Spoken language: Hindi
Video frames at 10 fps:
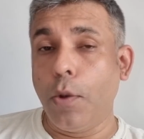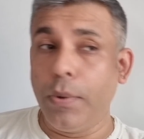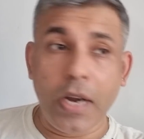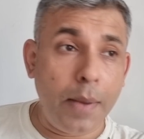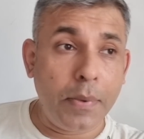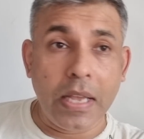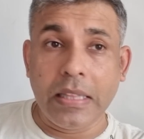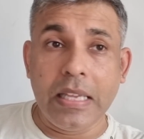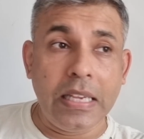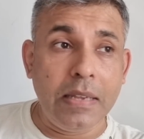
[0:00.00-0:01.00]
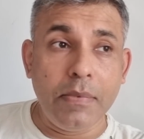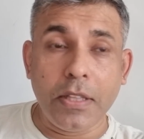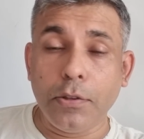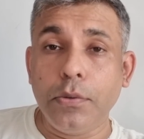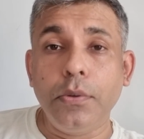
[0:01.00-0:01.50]
और फिर आप कहते हैं कि
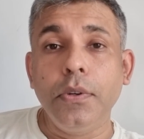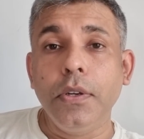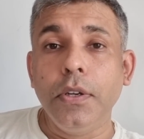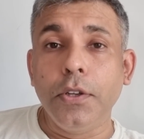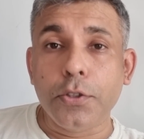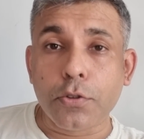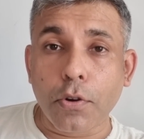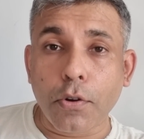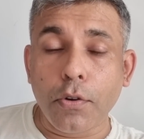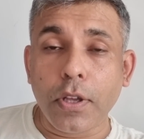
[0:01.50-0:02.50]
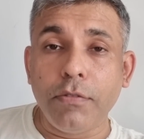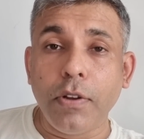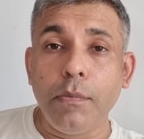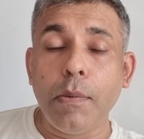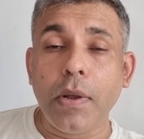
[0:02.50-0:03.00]
मैं तो सौ करोड़ की
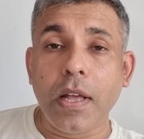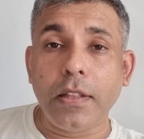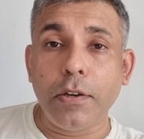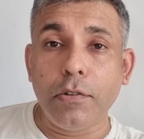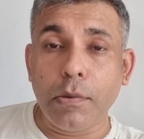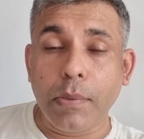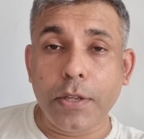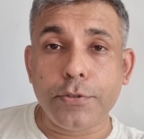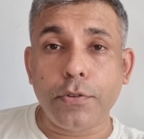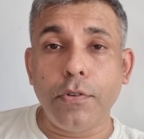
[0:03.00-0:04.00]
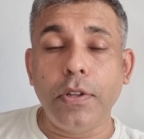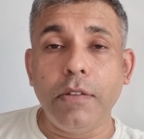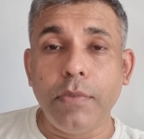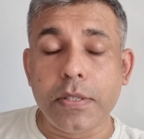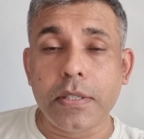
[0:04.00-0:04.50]
फिल्में बनाता हूँ और पाँच सौ करोड़
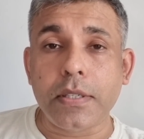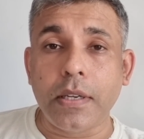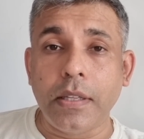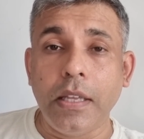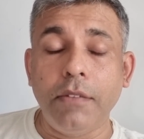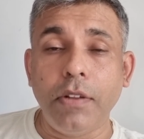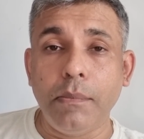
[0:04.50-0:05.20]
की बिजनेस करती हैं